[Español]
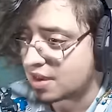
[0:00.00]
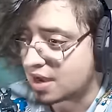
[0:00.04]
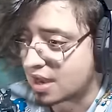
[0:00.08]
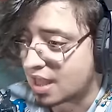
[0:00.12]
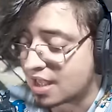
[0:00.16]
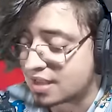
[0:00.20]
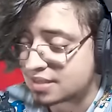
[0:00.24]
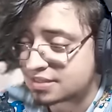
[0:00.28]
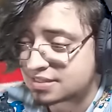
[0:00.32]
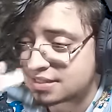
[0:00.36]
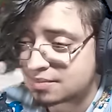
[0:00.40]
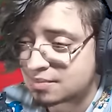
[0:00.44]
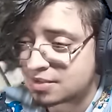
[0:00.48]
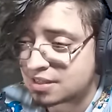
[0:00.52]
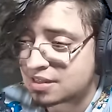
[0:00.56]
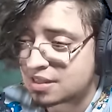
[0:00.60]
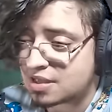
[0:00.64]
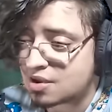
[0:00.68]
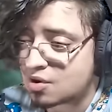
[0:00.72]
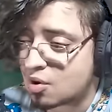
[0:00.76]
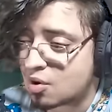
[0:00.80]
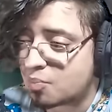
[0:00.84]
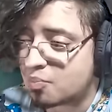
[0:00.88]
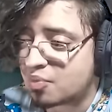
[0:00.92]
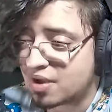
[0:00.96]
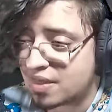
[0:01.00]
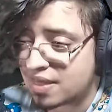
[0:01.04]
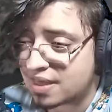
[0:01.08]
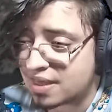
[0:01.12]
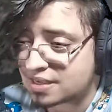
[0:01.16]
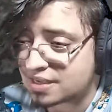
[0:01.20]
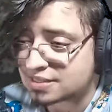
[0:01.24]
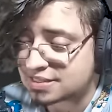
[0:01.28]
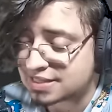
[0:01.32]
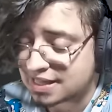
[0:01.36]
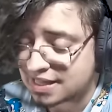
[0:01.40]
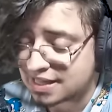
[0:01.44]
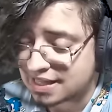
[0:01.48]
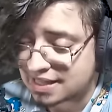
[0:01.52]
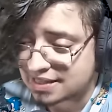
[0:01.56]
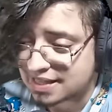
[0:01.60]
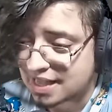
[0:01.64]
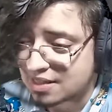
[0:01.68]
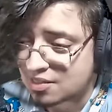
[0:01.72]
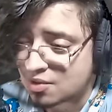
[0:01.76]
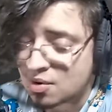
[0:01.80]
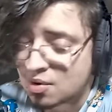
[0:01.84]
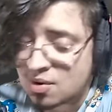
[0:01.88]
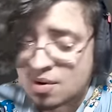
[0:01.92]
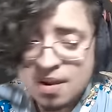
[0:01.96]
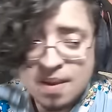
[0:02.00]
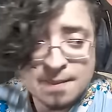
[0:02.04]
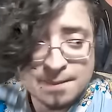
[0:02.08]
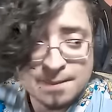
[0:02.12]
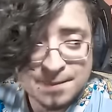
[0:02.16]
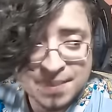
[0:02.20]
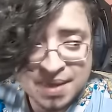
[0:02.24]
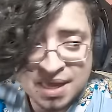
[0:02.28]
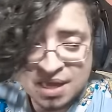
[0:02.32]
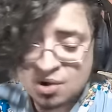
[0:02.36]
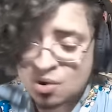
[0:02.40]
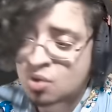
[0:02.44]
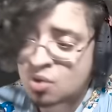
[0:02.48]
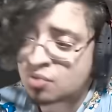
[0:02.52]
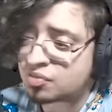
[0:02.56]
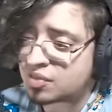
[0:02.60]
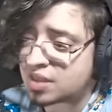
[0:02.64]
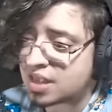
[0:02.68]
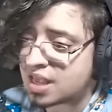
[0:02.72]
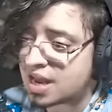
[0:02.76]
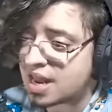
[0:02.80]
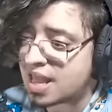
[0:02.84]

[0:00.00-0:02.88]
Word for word: Este video puede que esté editado, pero tiene